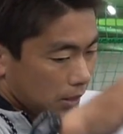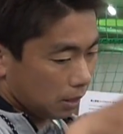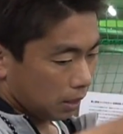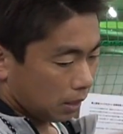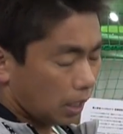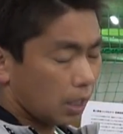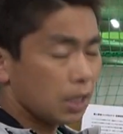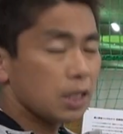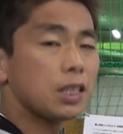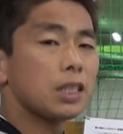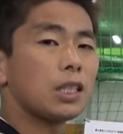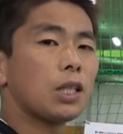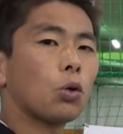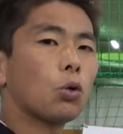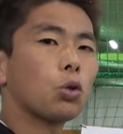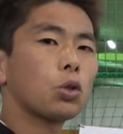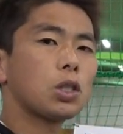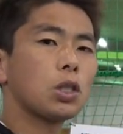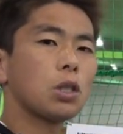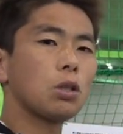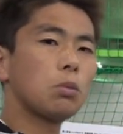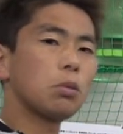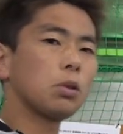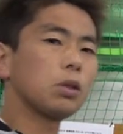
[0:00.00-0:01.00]
感じてほ
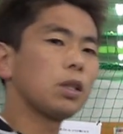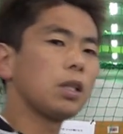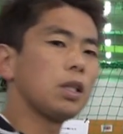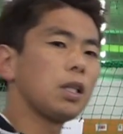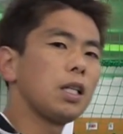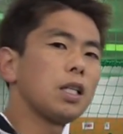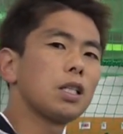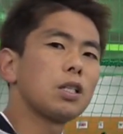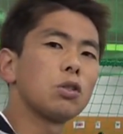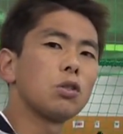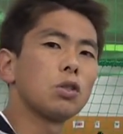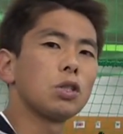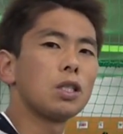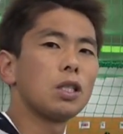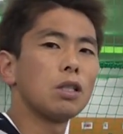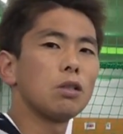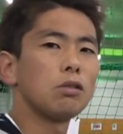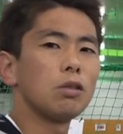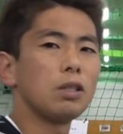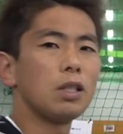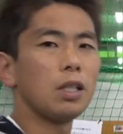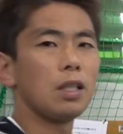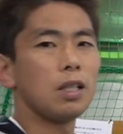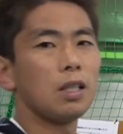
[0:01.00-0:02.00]
しいと思ってレッスンしてる
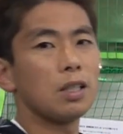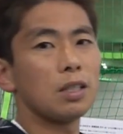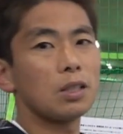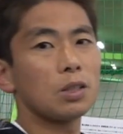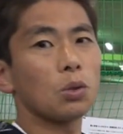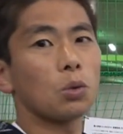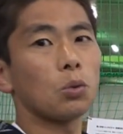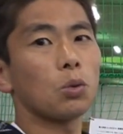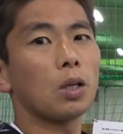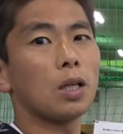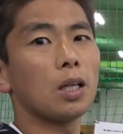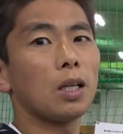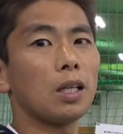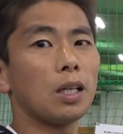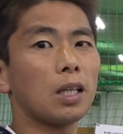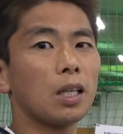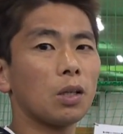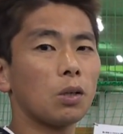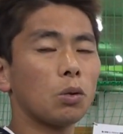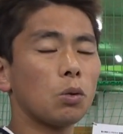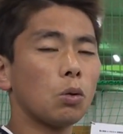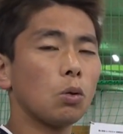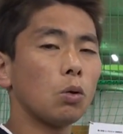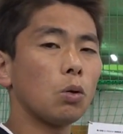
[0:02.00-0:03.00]
んでそこら辺
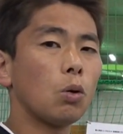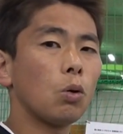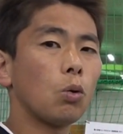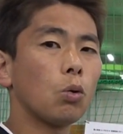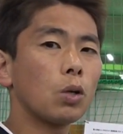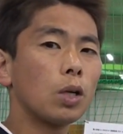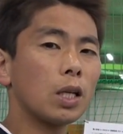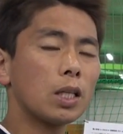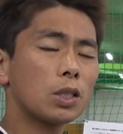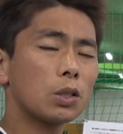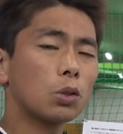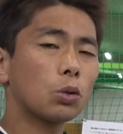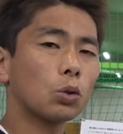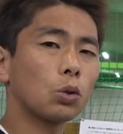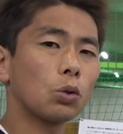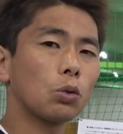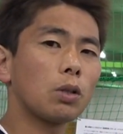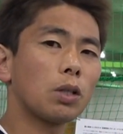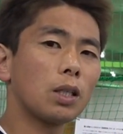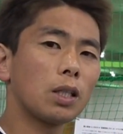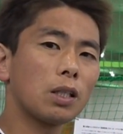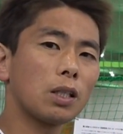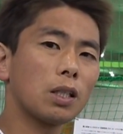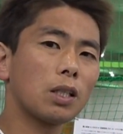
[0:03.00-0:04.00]
結構同じこと言
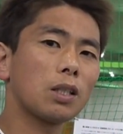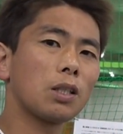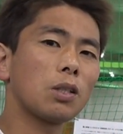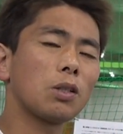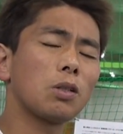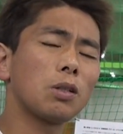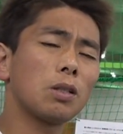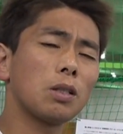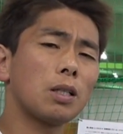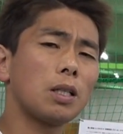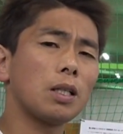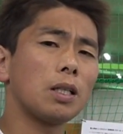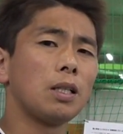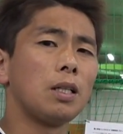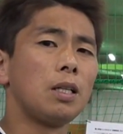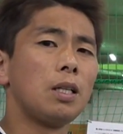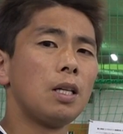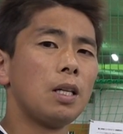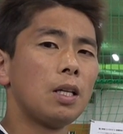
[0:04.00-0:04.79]
われてたっていうのは